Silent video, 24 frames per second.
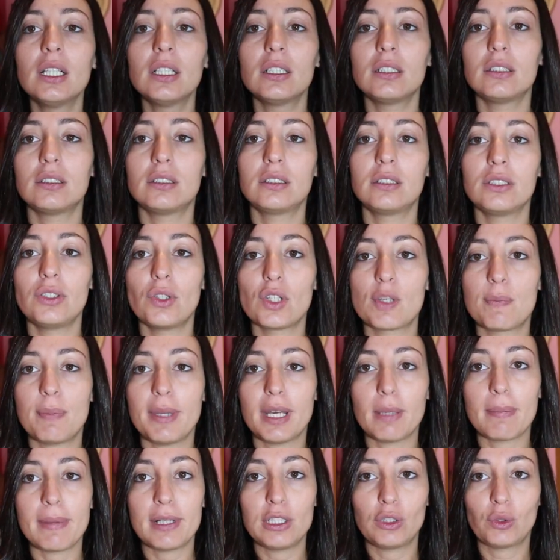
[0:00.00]
uh, io
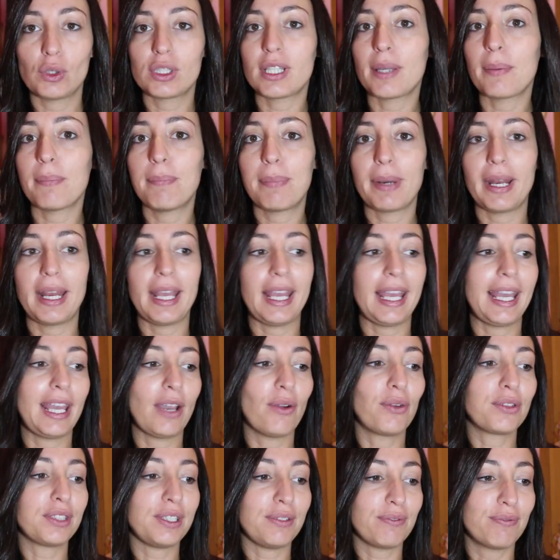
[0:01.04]
sperimento sempre
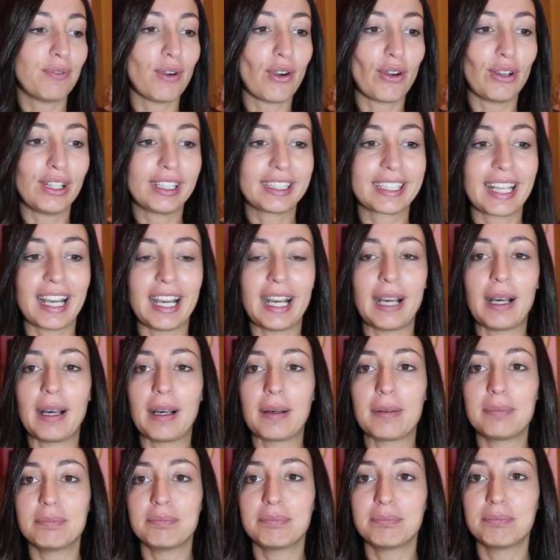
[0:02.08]
ogni
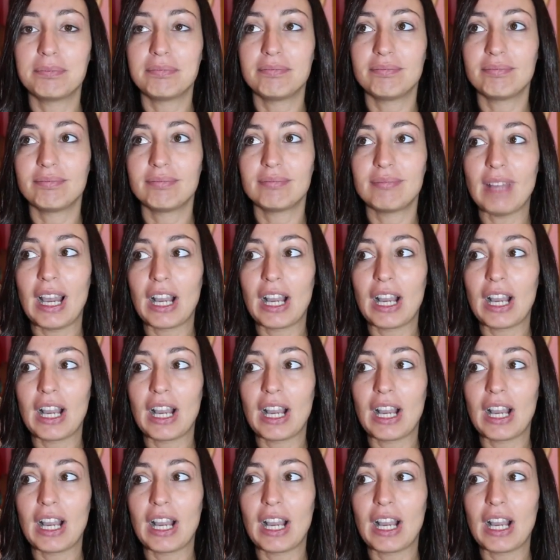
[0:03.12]
volta um,